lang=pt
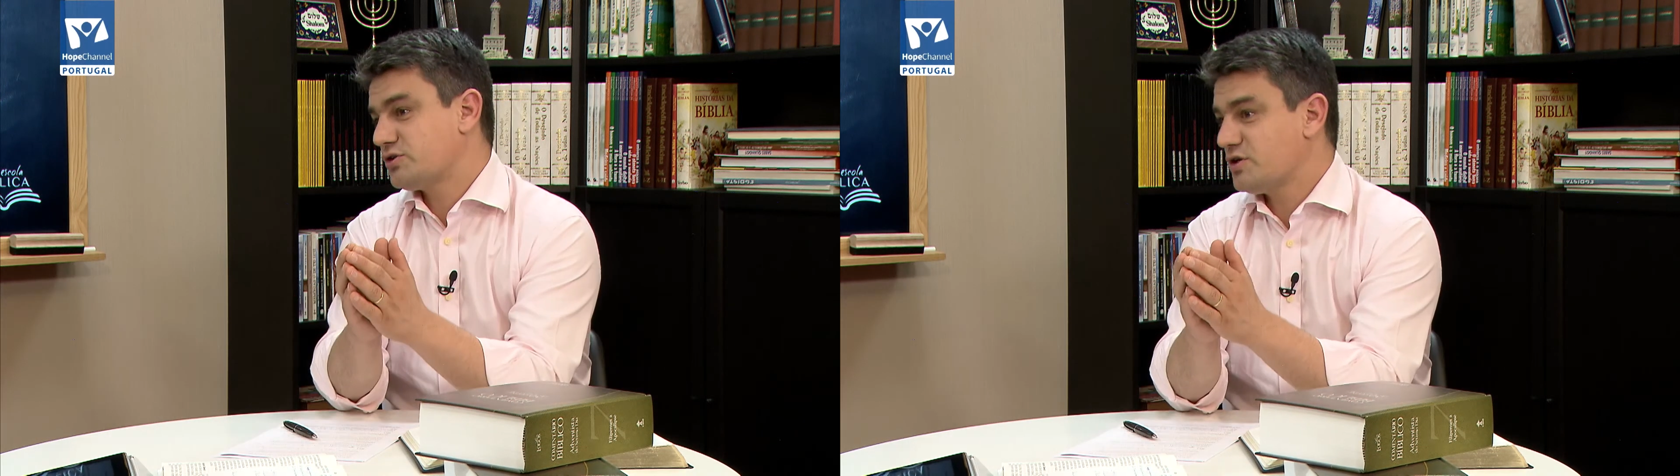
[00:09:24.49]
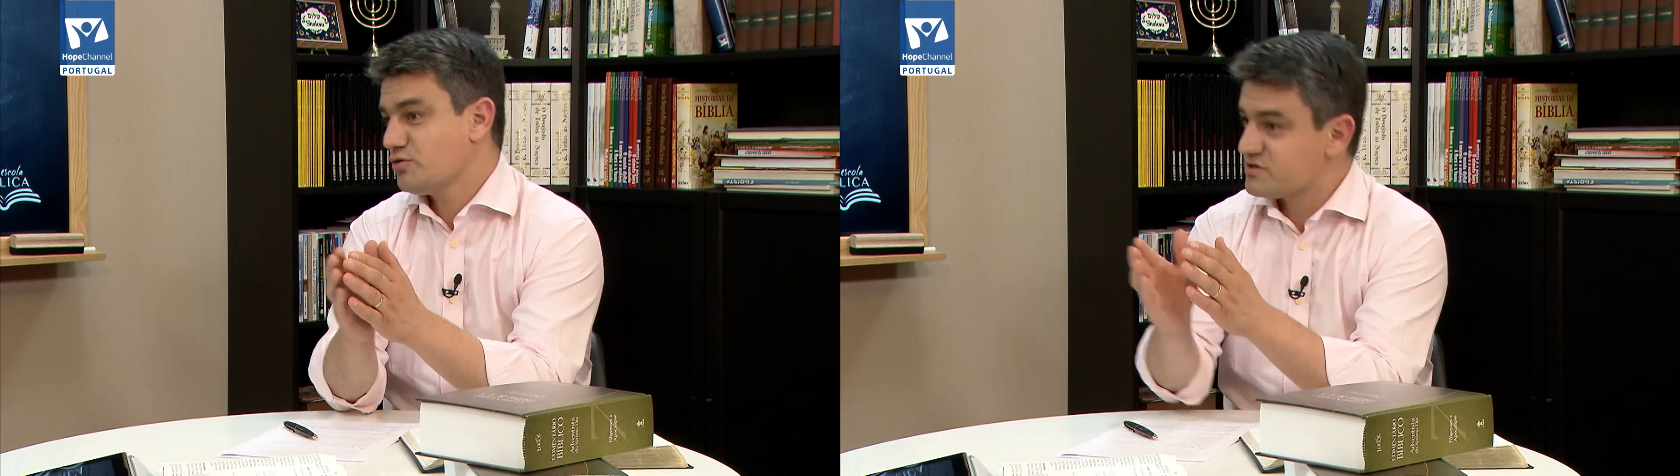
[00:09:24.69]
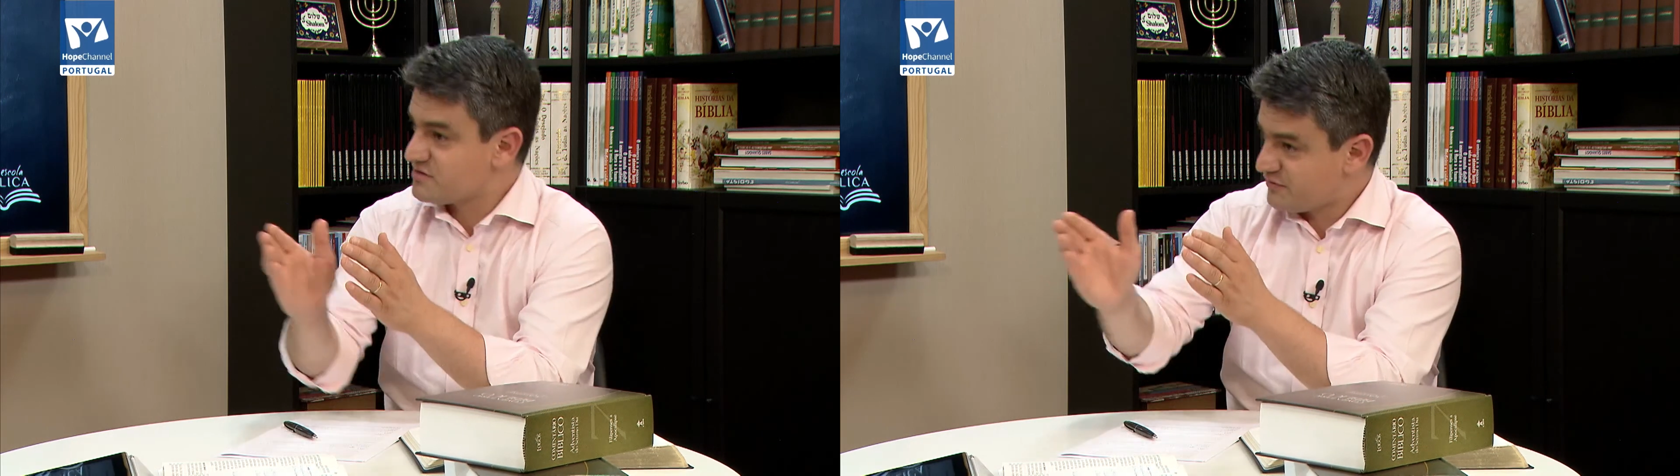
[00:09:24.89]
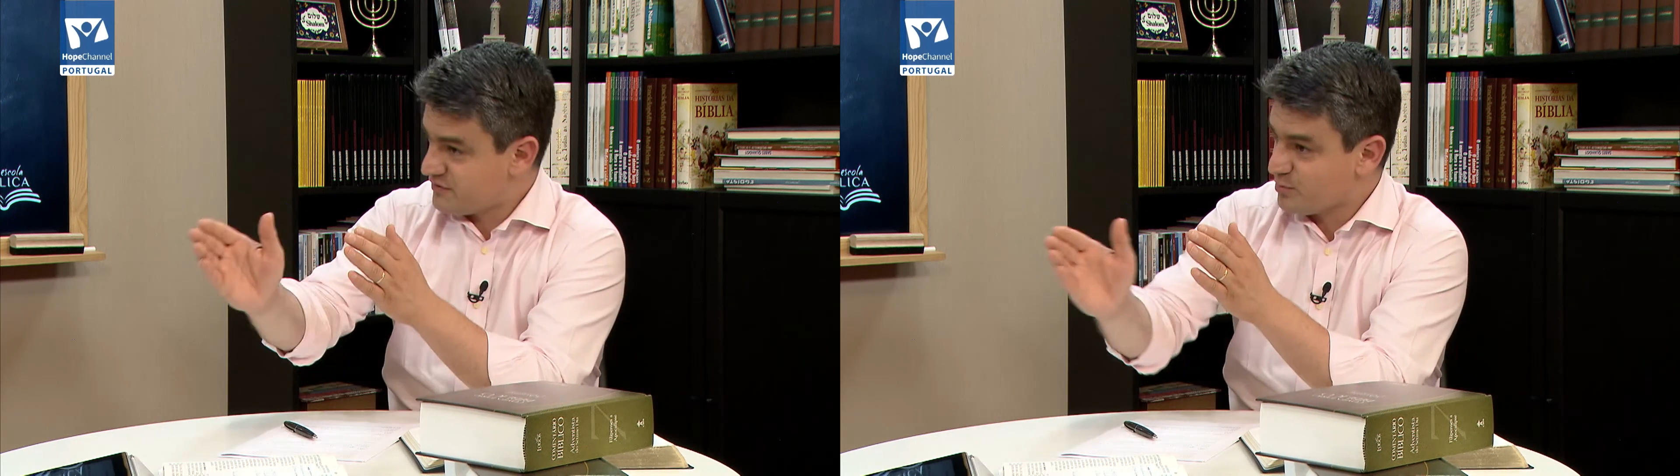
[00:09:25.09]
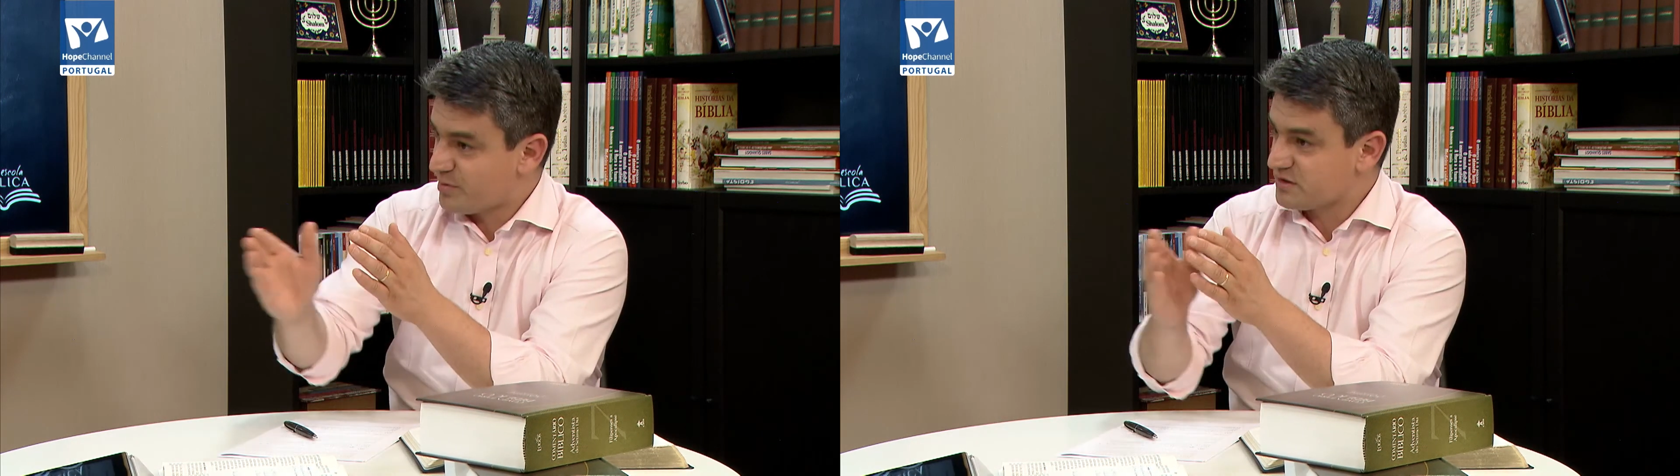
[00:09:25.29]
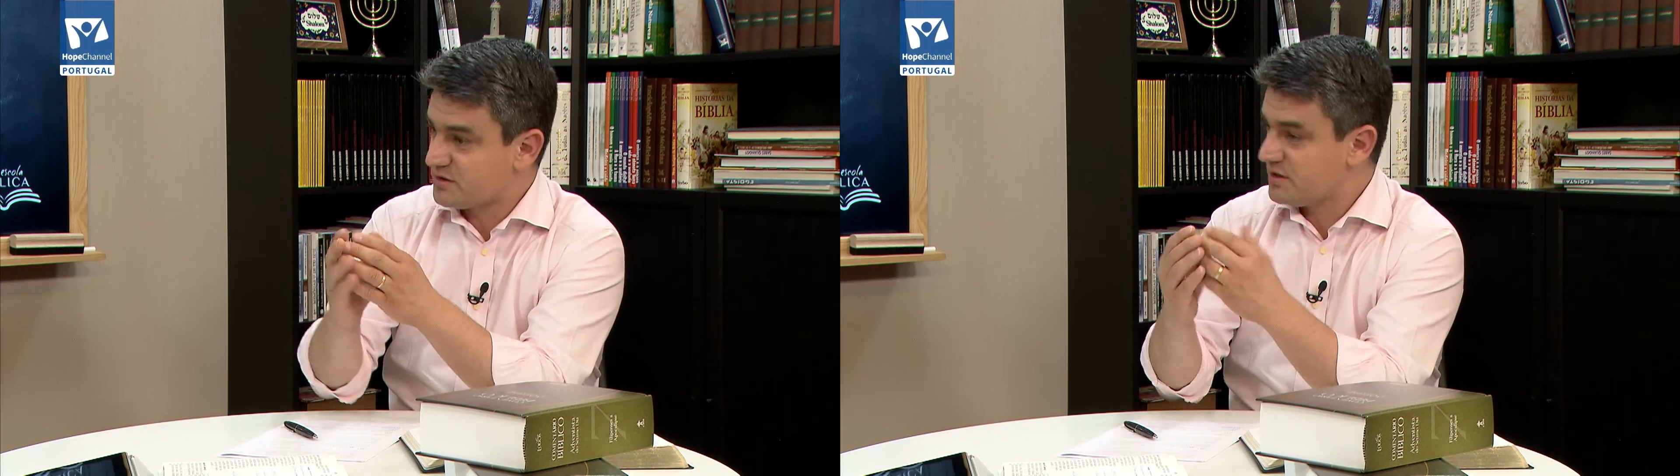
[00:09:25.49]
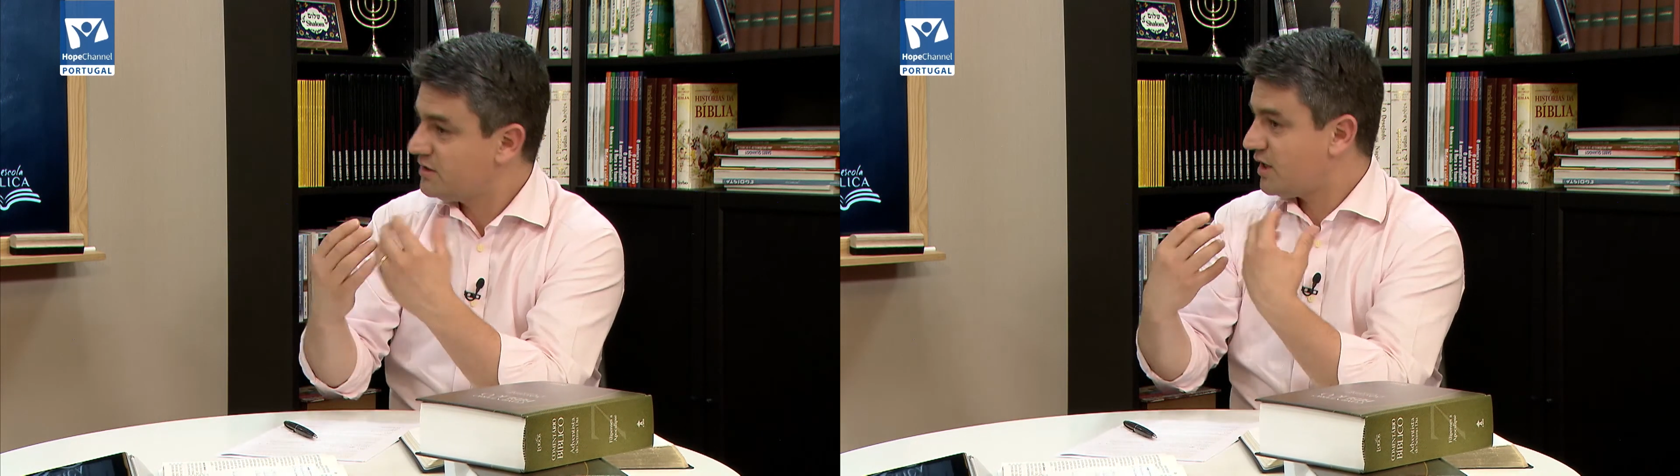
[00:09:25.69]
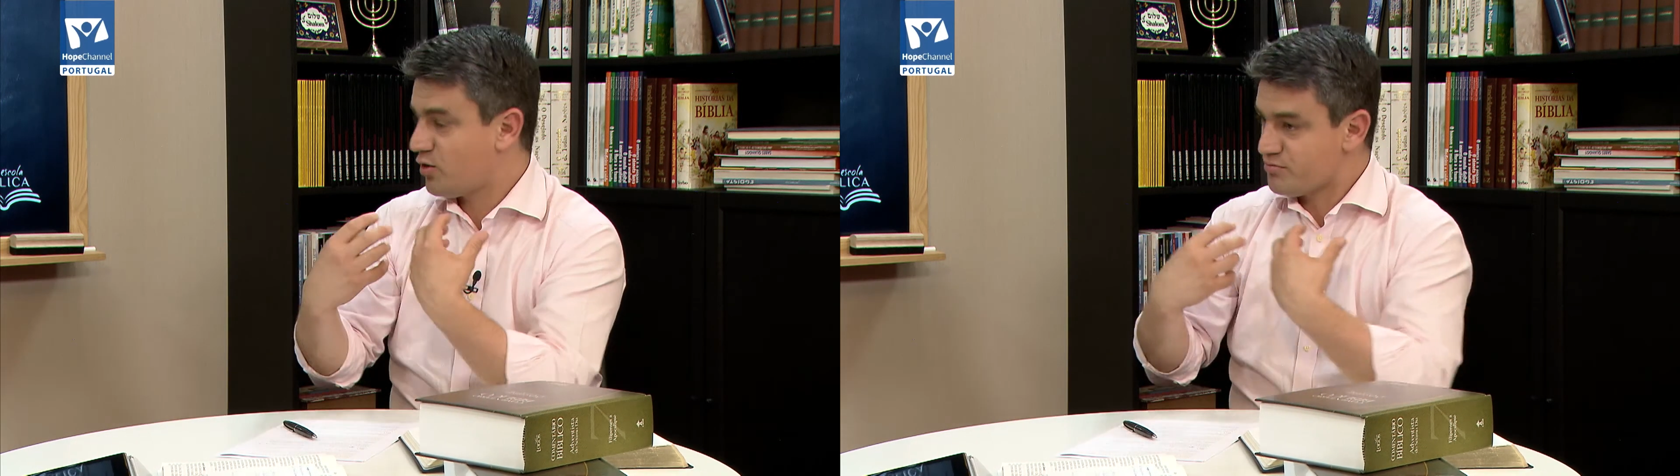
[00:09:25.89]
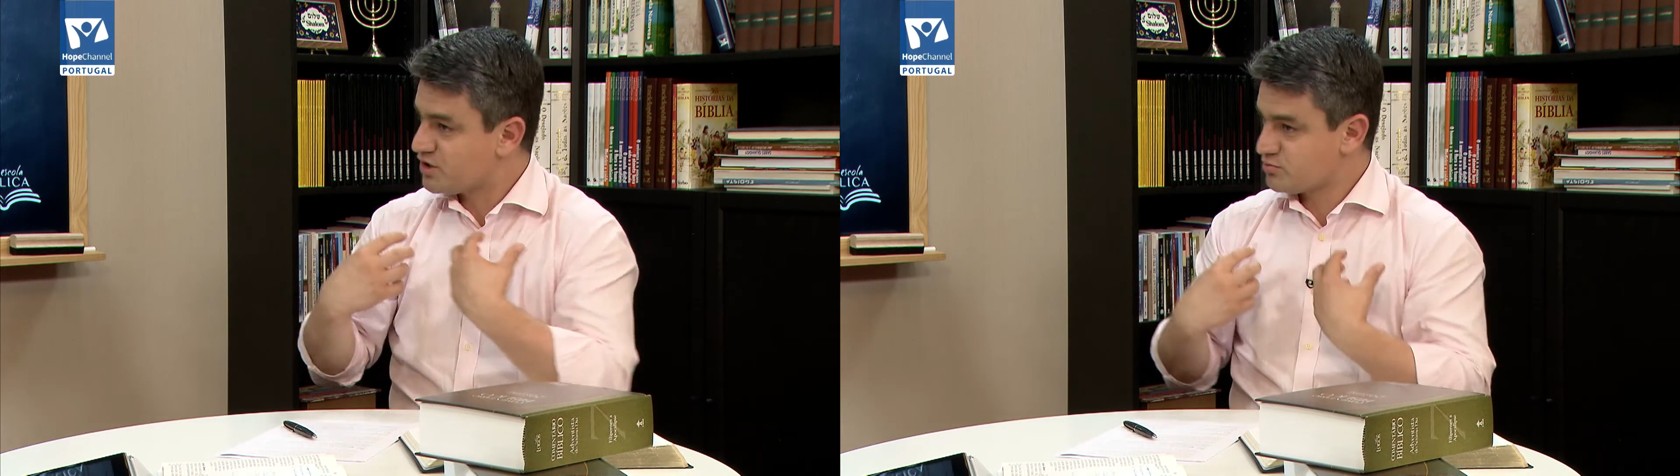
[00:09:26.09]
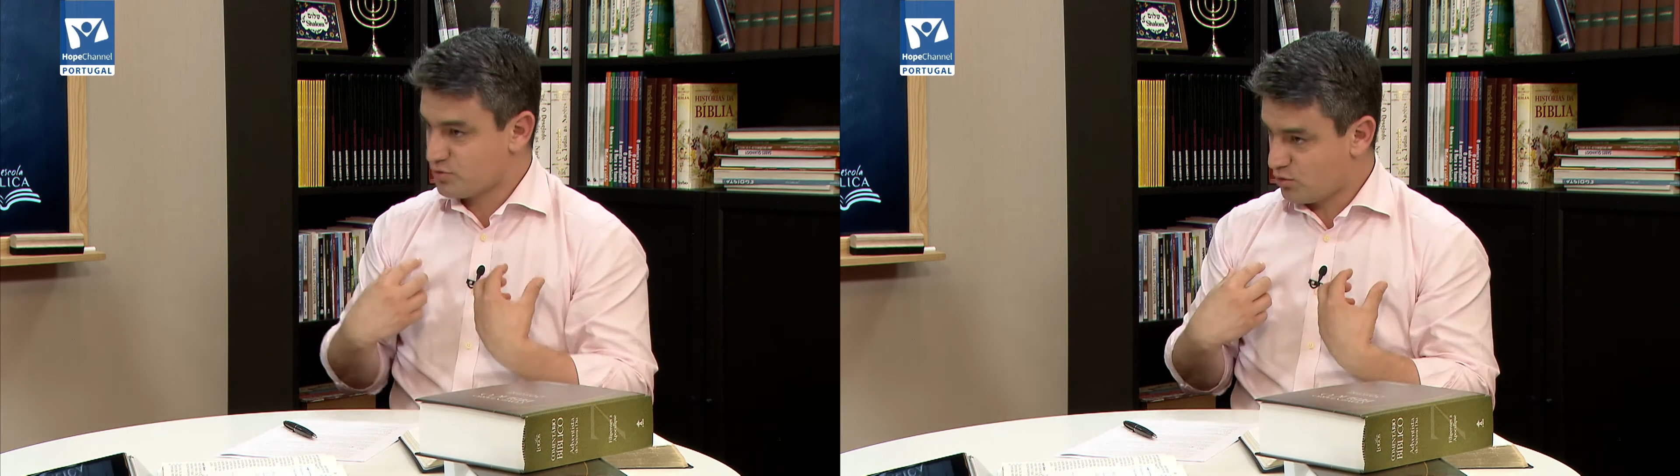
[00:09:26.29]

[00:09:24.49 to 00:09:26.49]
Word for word: teria um desafio para ti, é o mesmo uhum.